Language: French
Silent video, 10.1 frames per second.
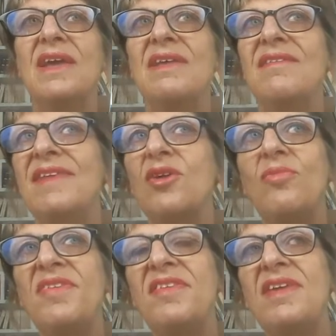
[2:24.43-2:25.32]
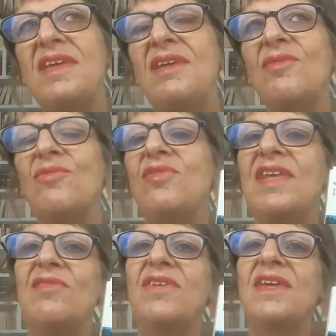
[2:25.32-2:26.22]
c'est comme si vous
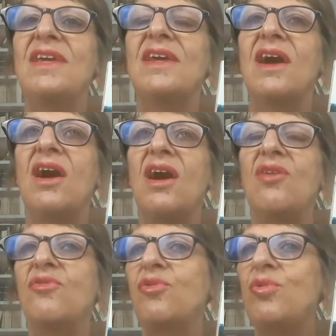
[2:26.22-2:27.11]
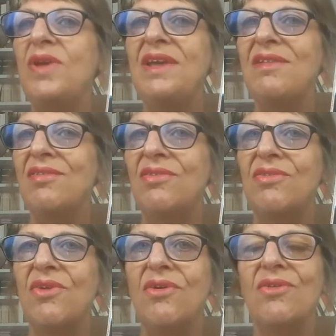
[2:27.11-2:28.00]
aviez un fruit
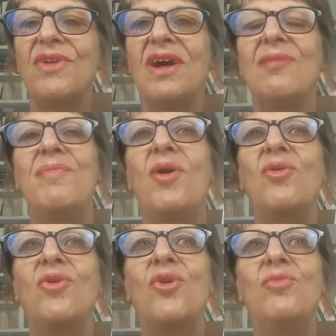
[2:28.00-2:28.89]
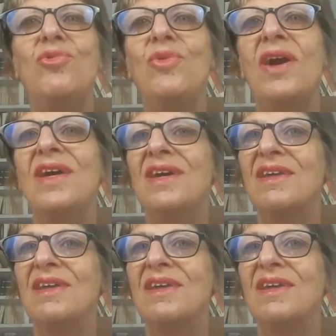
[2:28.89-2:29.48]
tendre, pas encore mûr,